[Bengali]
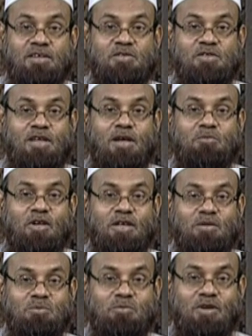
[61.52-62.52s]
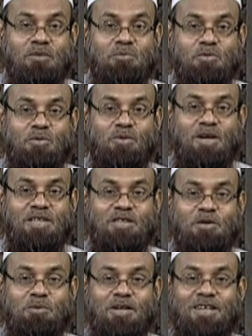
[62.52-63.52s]
আসসালামু আলাইকুম রহমতুল্লাহি
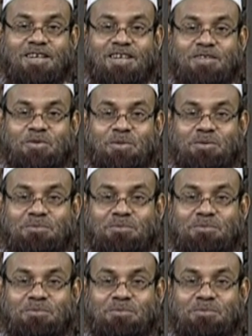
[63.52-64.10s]
বারাকাত